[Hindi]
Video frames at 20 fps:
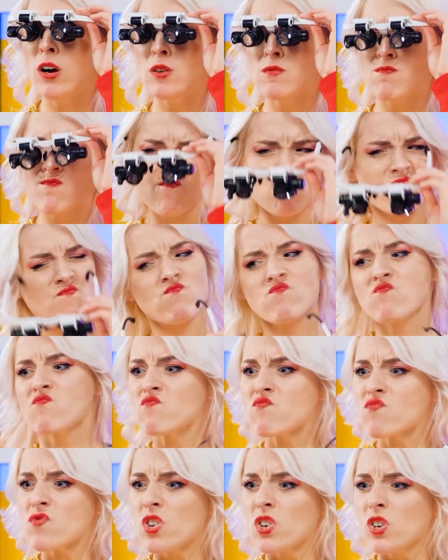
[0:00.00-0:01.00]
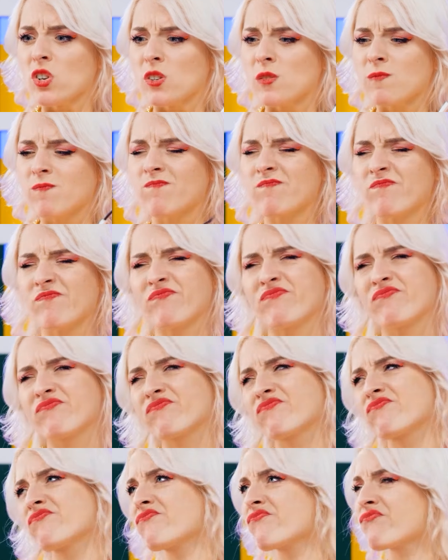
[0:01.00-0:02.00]
इसे टुकड़ों में तोड़ा नहीं जा
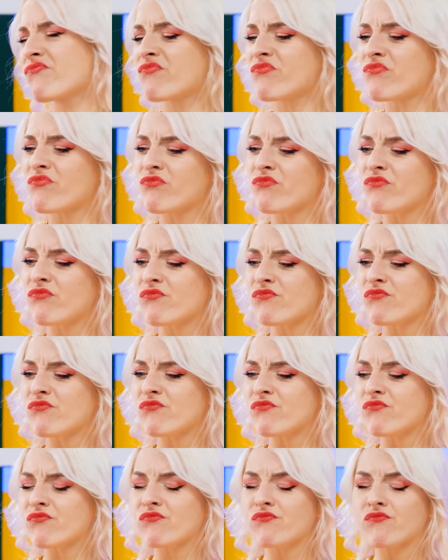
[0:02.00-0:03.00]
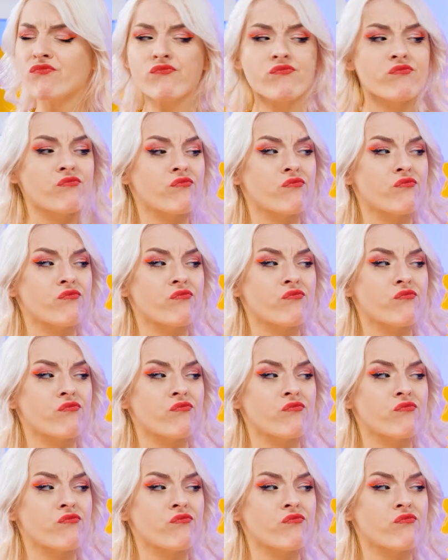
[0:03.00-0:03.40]
सकता खैर मैं वास्तव में